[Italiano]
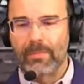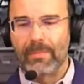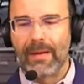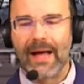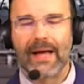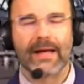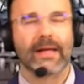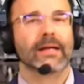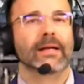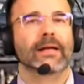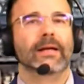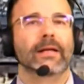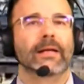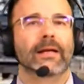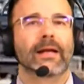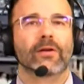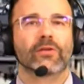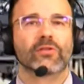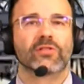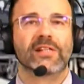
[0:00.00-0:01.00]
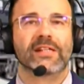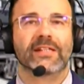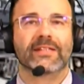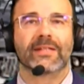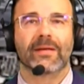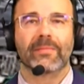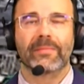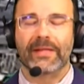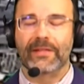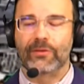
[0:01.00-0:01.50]
ma eh, lo
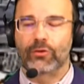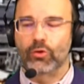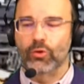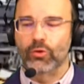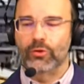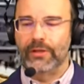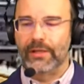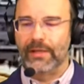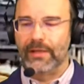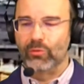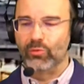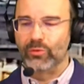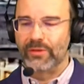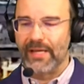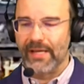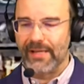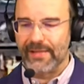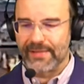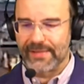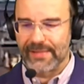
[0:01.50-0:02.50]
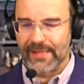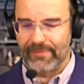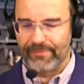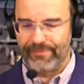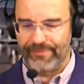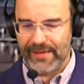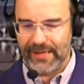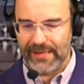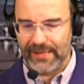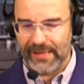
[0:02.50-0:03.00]
slittamento dell'udienza
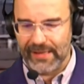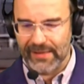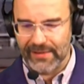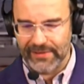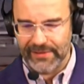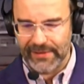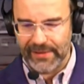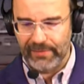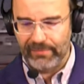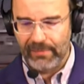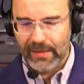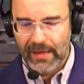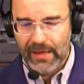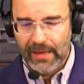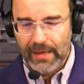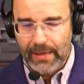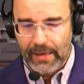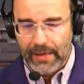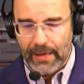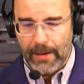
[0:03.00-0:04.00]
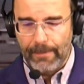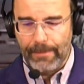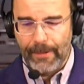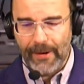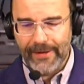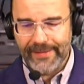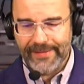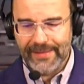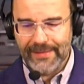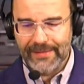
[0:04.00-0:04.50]
venerdì. E
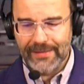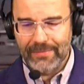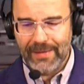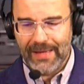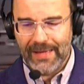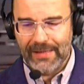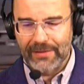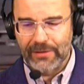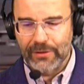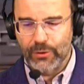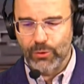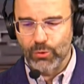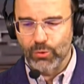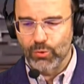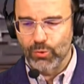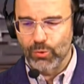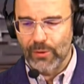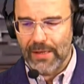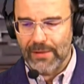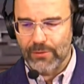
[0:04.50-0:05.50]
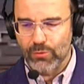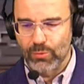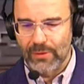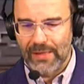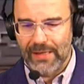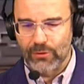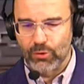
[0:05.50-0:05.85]
poi settimana di chiusura sulla